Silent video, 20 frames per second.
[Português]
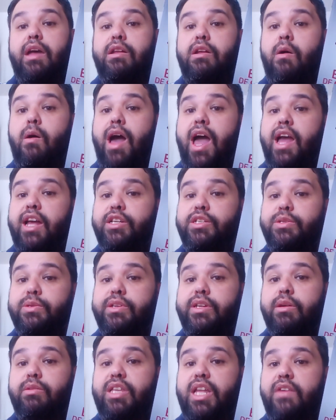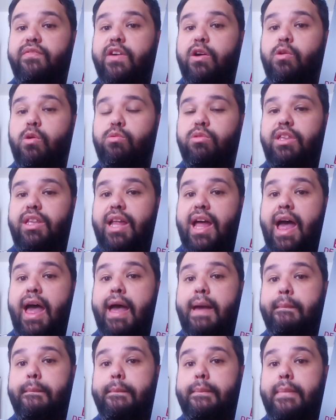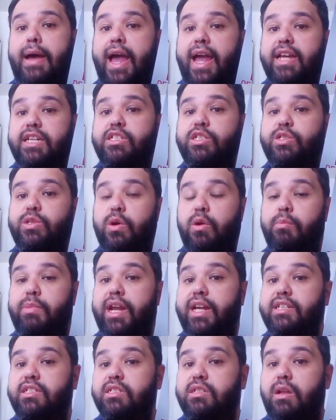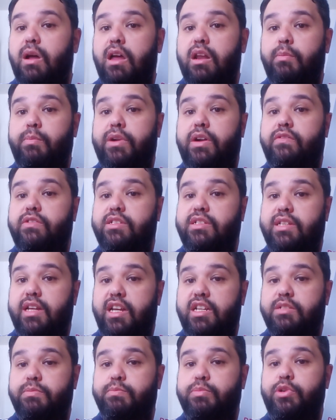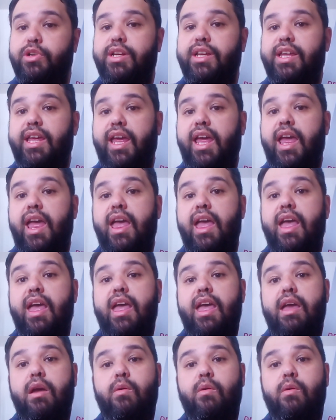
Eu não acho que eu deva contar mais sobre a história para vocês, porque